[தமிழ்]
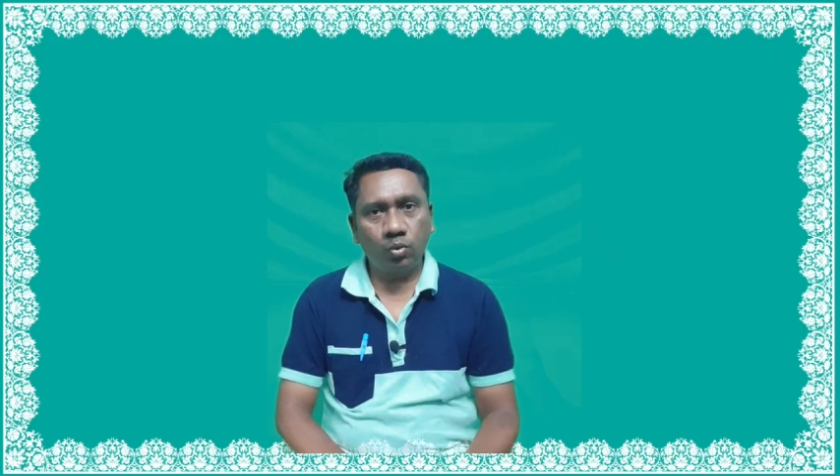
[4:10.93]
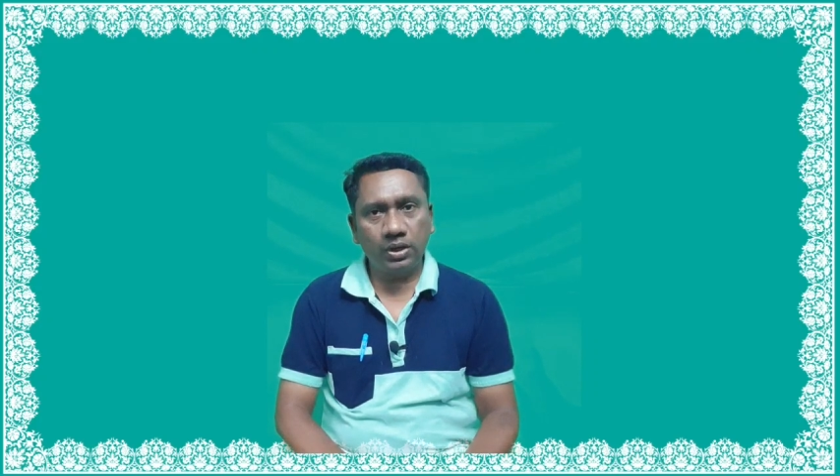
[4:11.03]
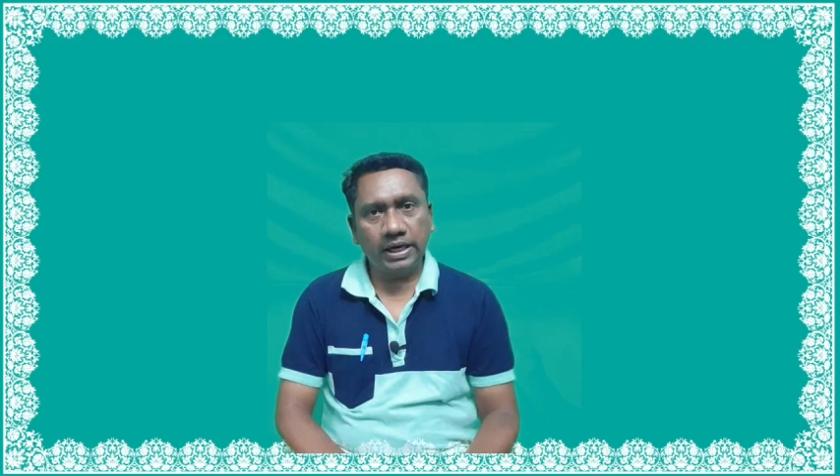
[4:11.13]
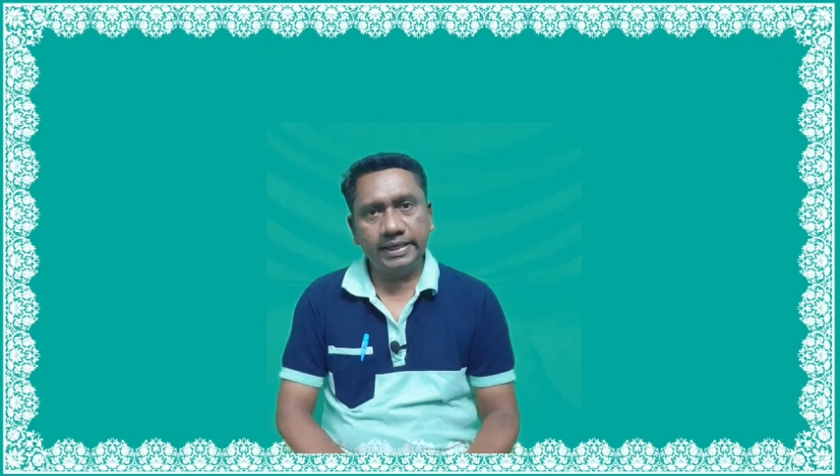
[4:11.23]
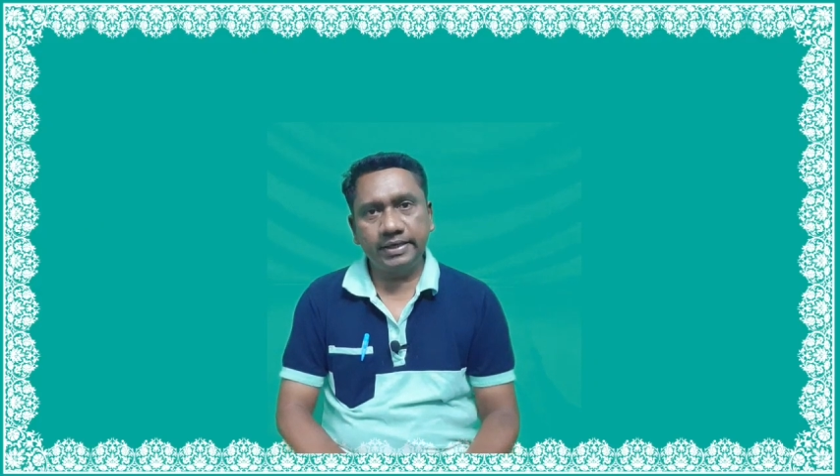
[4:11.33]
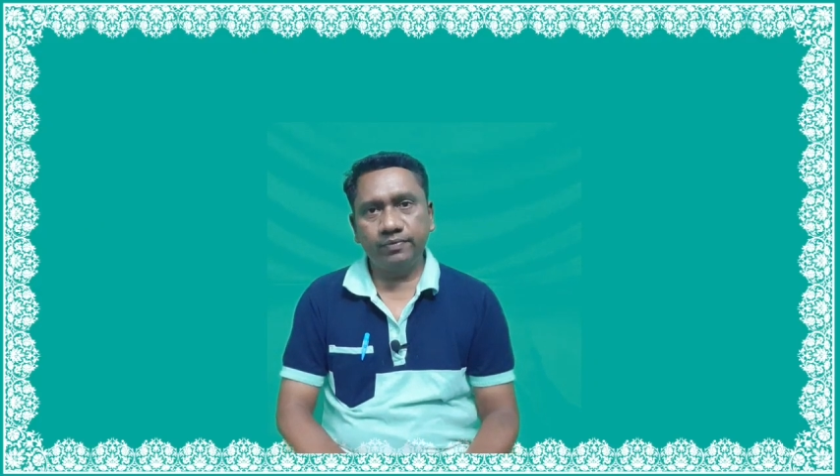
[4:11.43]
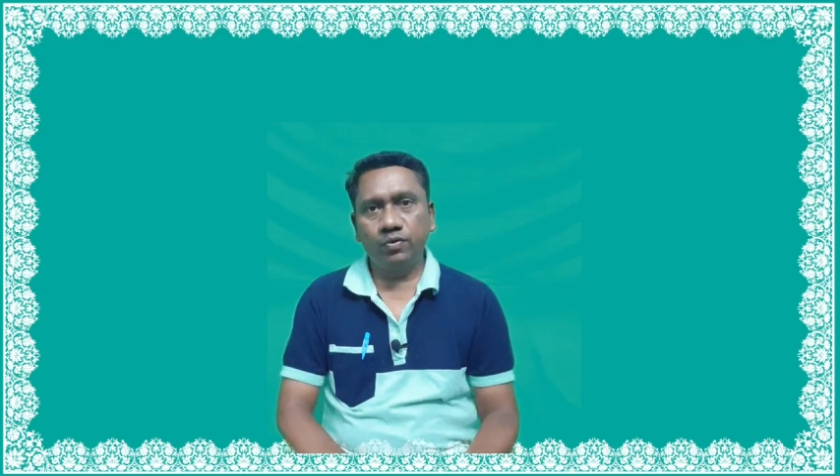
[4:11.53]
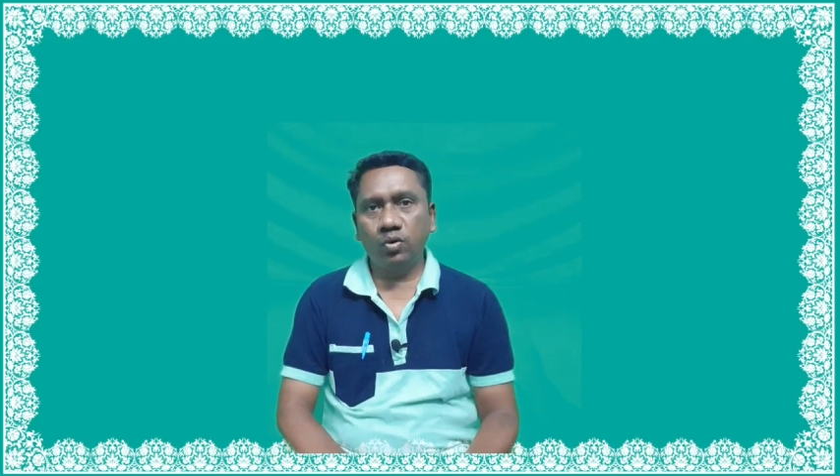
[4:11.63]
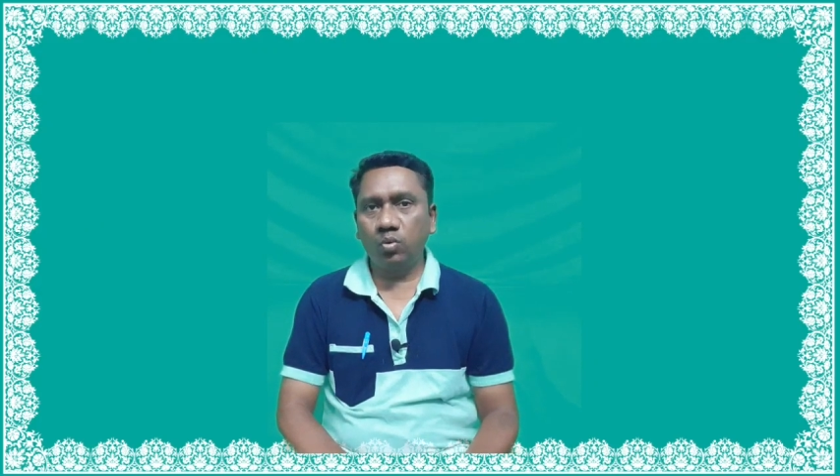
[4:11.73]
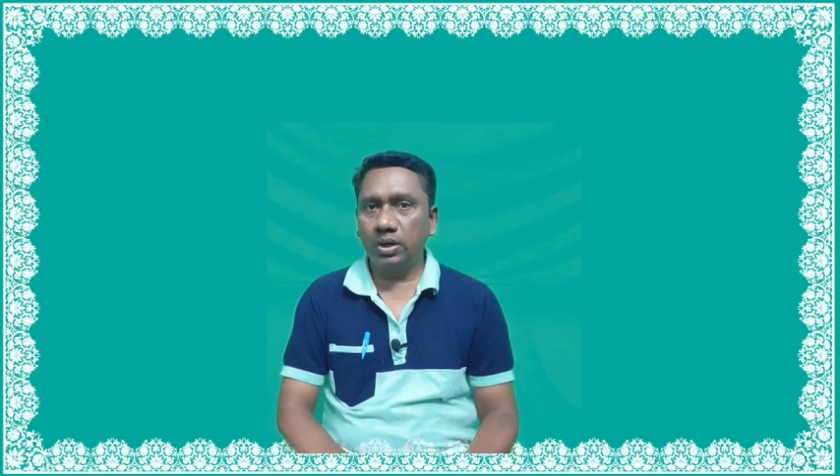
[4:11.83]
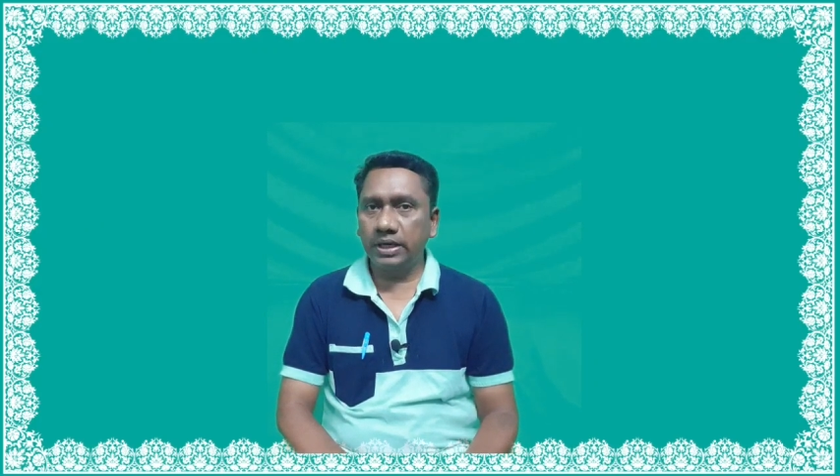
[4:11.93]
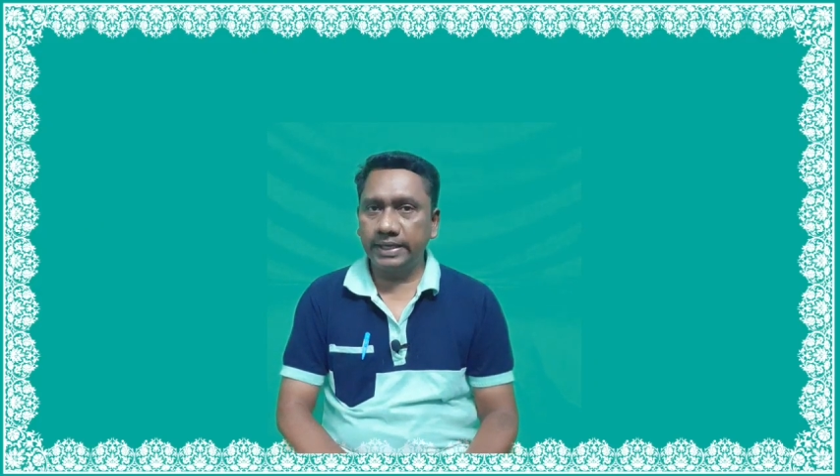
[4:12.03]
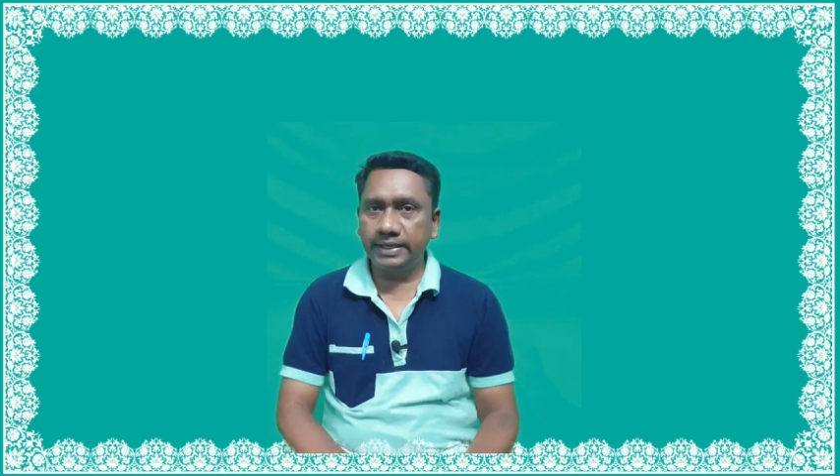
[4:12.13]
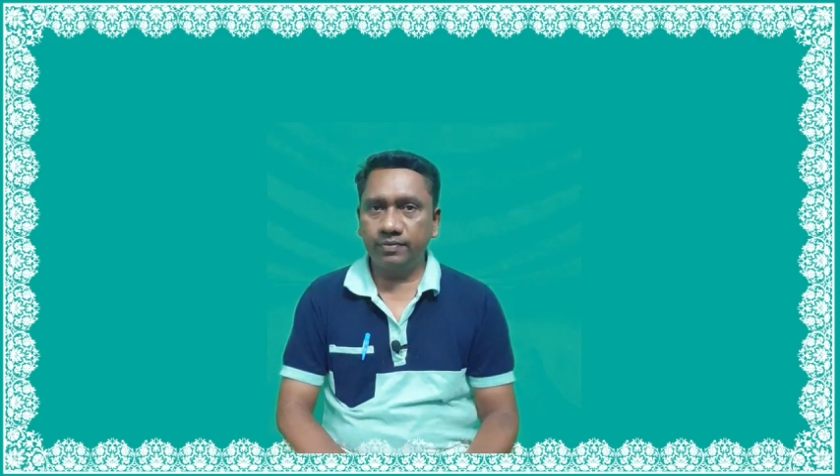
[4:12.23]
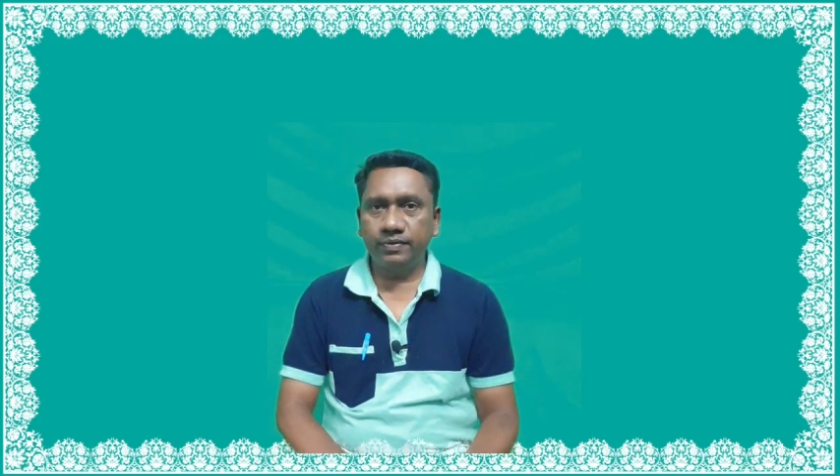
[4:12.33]
ஒன் நைன்ட்டி ஃபோர் ஒன்
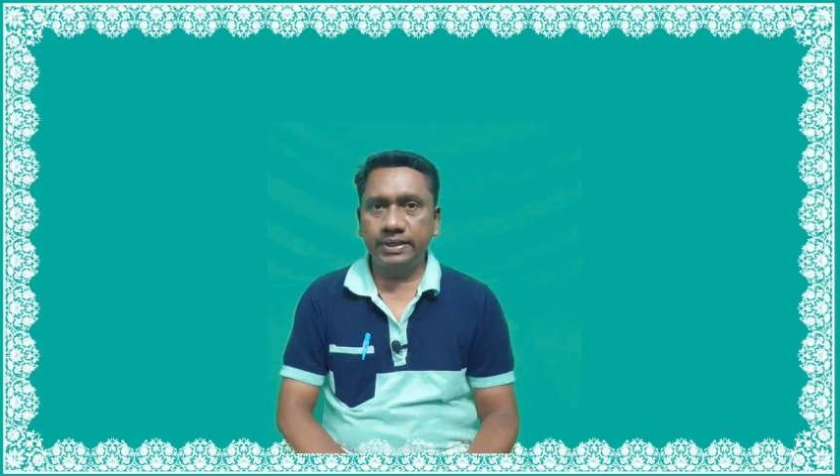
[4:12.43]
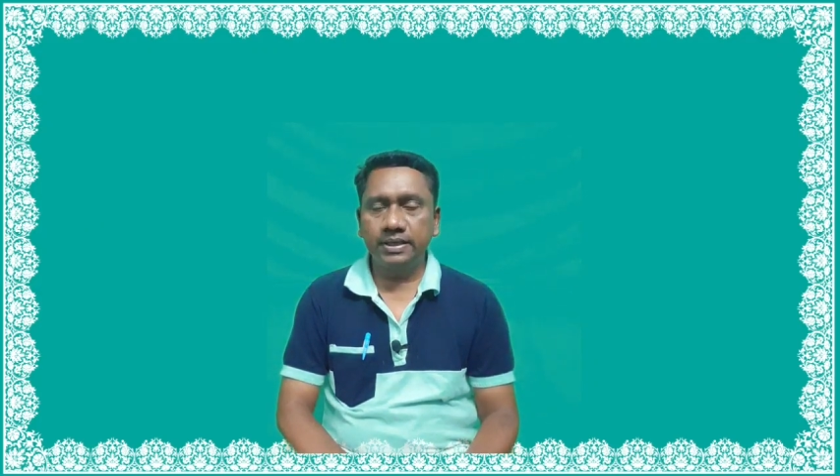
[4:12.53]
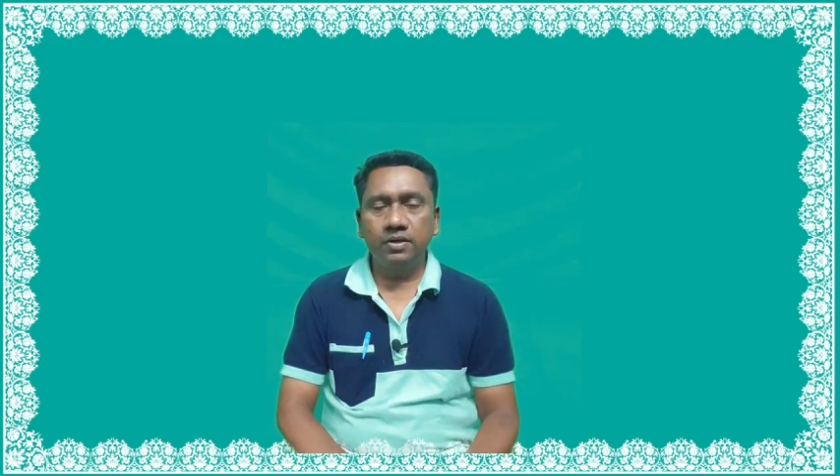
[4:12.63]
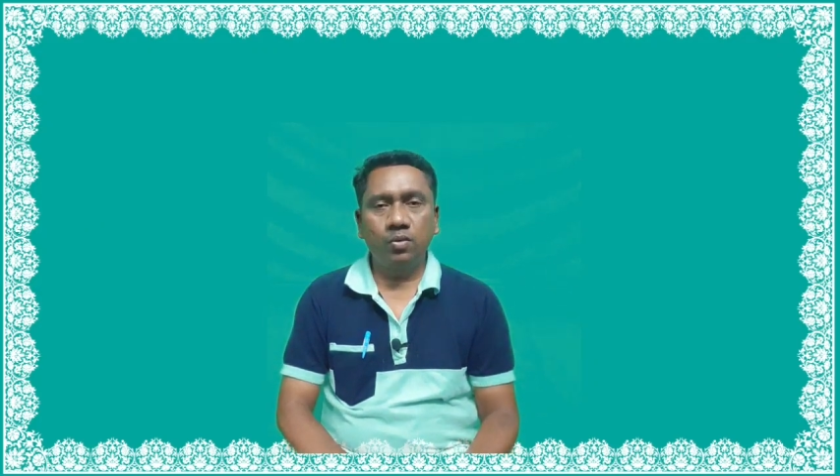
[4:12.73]
நைன்ட்டி ஃபைவ்